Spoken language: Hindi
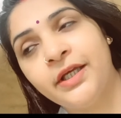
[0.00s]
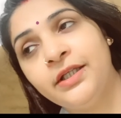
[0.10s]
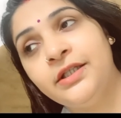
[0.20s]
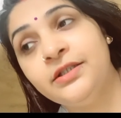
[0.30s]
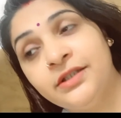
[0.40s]
हैं कि
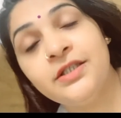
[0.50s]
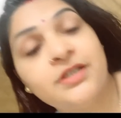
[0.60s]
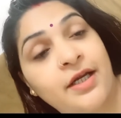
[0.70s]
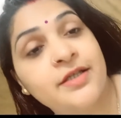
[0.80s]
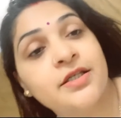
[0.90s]
तीन तीन
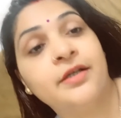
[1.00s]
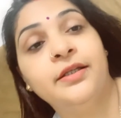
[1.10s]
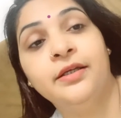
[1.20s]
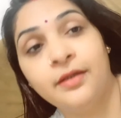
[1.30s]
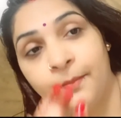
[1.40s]
चार चार
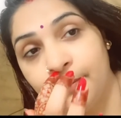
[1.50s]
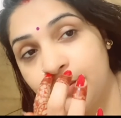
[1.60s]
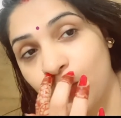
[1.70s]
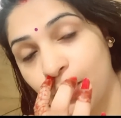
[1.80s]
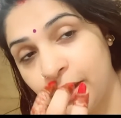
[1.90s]
दिन हम
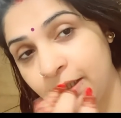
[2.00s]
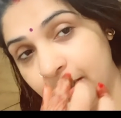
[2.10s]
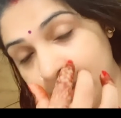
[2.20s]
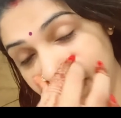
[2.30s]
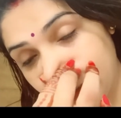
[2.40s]
ऑयलिंग
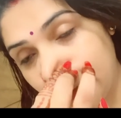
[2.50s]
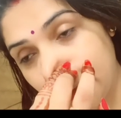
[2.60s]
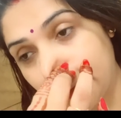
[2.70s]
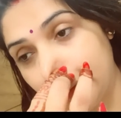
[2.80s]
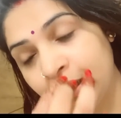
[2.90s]
करके
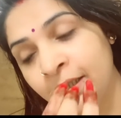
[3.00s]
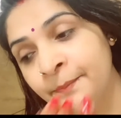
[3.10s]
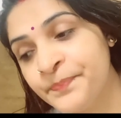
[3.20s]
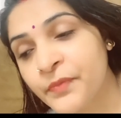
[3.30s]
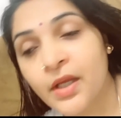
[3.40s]
रखेंगे
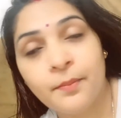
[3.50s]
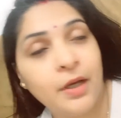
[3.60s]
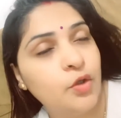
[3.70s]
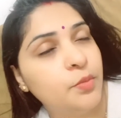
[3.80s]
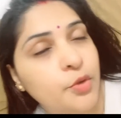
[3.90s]

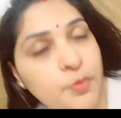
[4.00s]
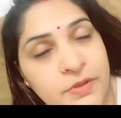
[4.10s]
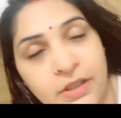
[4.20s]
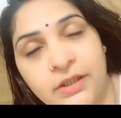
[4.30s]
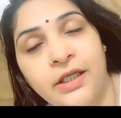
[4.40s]
बालों में खूब
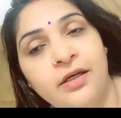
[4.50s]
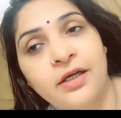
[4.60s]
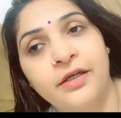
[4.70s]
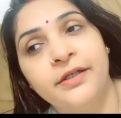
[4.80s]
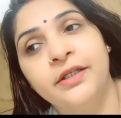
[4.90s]
सारा तेल
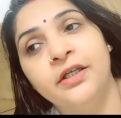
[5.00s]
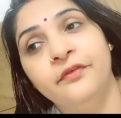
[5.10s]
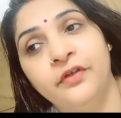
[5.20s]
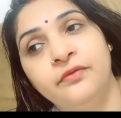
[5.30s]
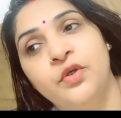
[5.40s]
लगा के रखेंगे
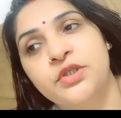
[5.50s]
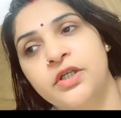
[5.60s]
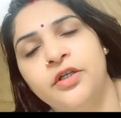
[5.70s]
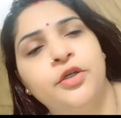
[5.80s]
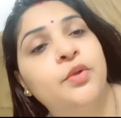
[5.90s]
फिर वॉश
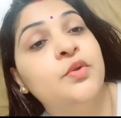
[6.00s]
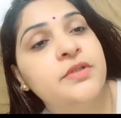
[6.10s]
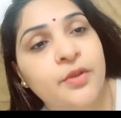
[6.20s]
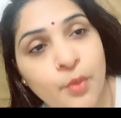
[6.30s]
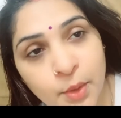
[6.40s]
करेंगे तो
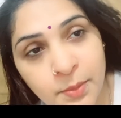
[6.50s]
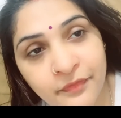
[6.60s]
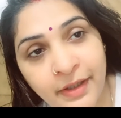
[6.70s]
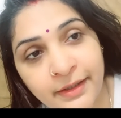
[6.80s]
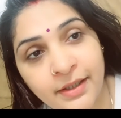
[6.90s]
उससे कोई भी
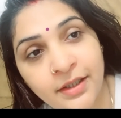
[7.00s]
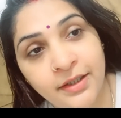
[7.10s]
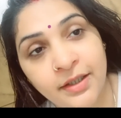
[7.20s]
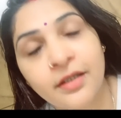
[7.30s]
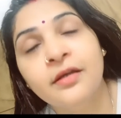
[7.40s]
फ़ायदा
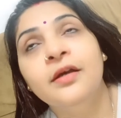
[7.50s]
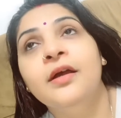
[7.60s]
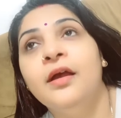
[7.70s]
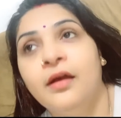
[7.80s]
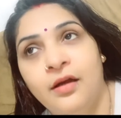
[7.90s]
नहीं है
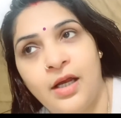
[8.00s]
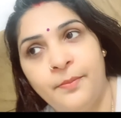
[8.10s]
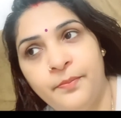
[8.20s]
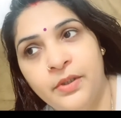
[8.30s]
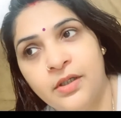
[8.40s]

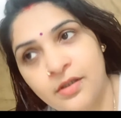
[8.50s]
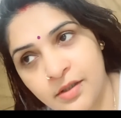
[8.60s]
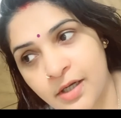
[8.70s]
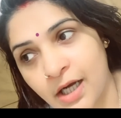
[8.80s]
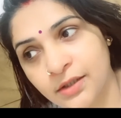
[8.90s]
आप
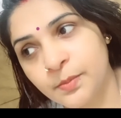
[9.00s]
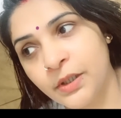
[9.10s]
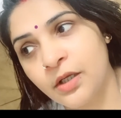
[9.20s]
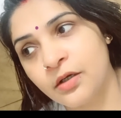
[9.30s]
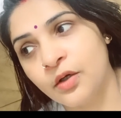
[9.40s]
रात में
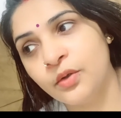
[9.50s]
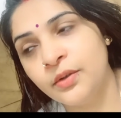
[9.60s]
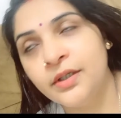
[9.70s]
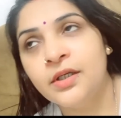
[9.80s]
लगाओ